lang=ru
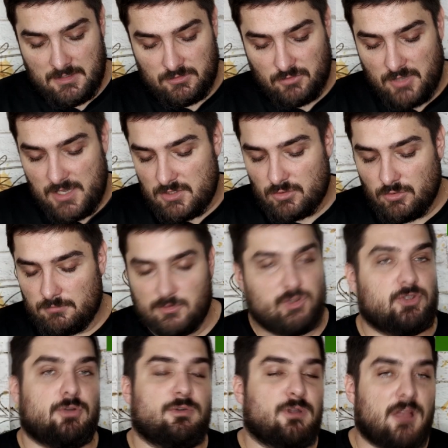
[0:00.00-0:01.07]
Но я не думаю,
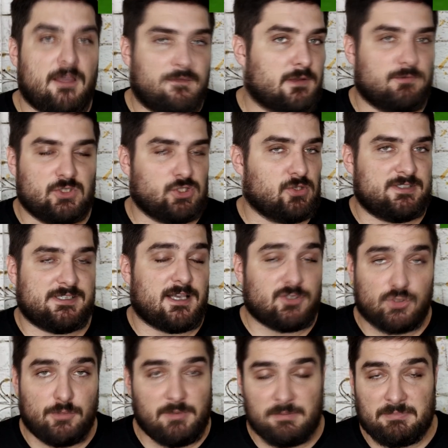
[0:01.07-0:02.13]
что Головин вышел с
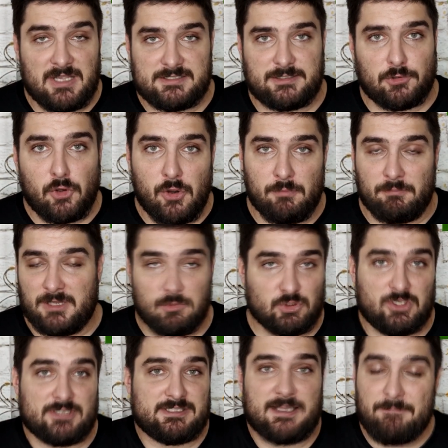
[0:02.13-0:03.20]
особым настроем, потому
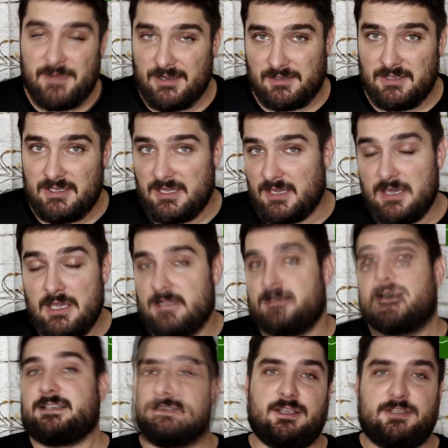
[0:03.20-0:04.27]
что соперники,
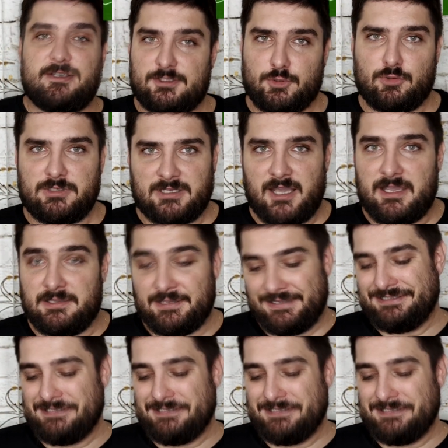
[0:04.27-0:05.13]
дескать, из Украины.